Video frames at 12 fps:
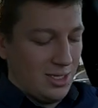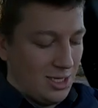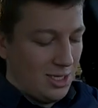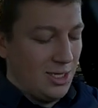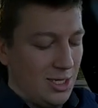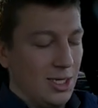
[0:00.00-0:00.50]

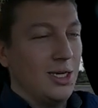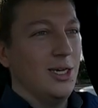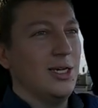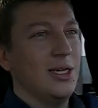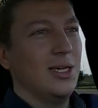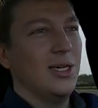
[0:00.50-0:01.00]
i
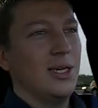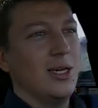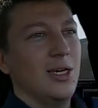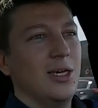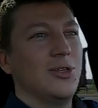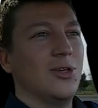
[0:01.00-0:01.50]

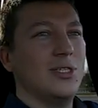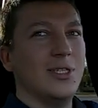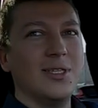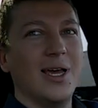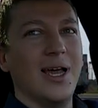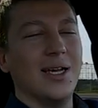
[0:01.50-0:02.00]
to jest
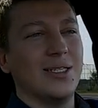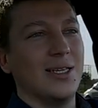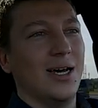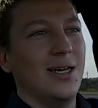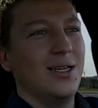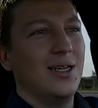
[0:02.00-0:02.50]
inna jazda.
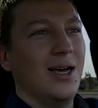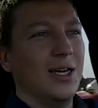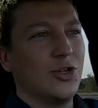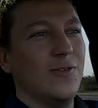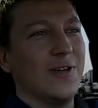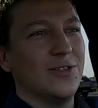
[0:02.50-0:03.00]

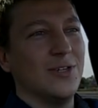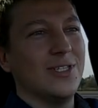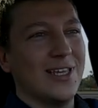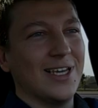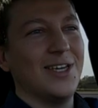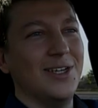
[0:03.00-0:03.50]
Aczkolwiek to jest
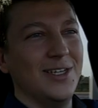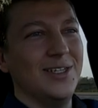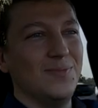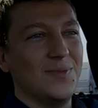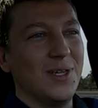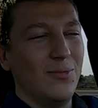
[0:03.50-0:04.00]
taki
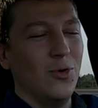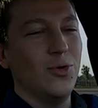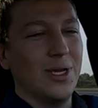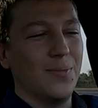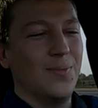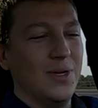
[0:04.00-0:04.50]
samochód
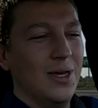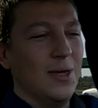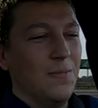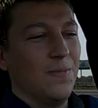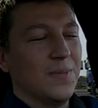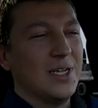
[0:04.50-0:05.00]
jakby
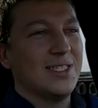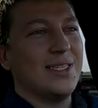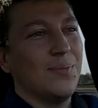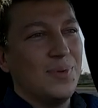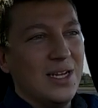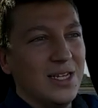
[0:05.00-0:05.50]

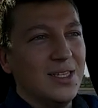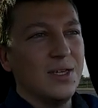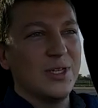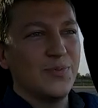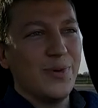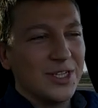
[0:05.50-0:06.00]
stabilny i
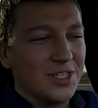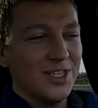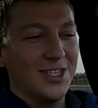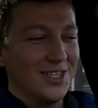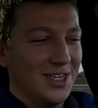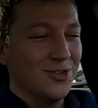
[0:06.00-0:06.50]
bezpieczny,
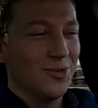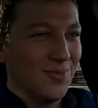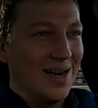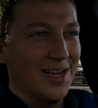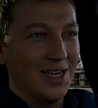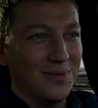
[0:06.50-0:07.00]
jeżeli
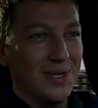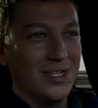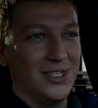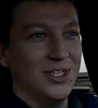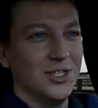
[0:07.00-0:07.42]
normalnie nim jeździsz.